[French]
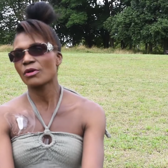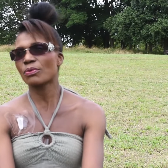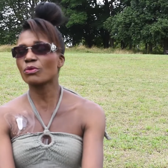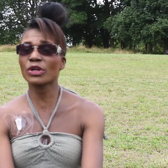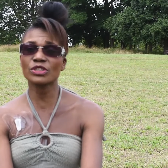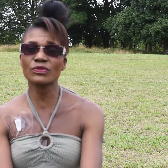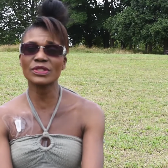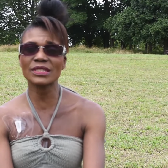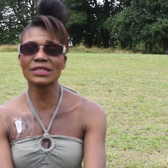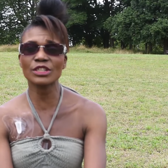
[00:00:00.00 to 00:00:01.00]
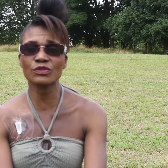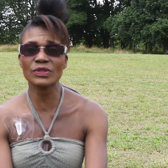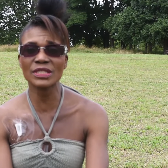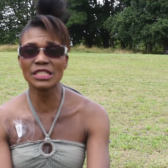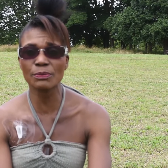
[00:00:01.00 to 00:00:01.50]
Pourquoi je vous dis ça Je
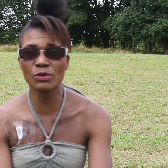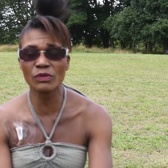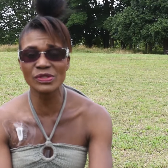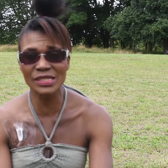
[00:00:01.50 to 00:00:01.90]
vous dis ça pour que vous